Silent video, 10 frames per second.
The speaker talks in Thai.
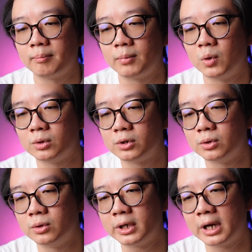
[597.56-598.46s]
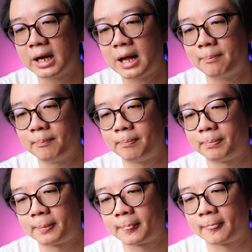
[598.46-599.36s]
Bluetooth นะครับ
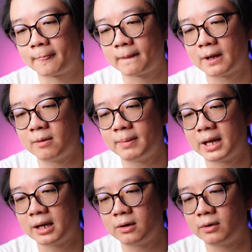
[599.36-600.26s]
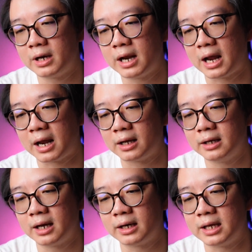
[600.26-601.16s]
เข้าไปค้นหาเค
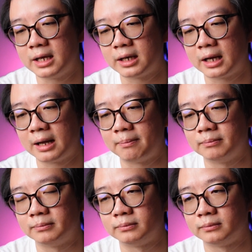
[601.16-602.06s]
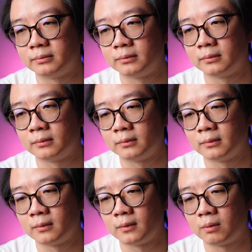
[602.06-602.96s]
รื่องนี้นะครับ
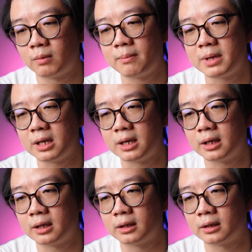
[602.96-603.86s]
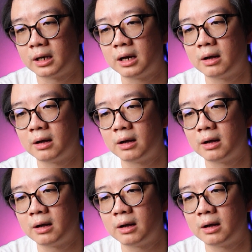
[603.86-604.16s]
ว่ามีแล้วเรา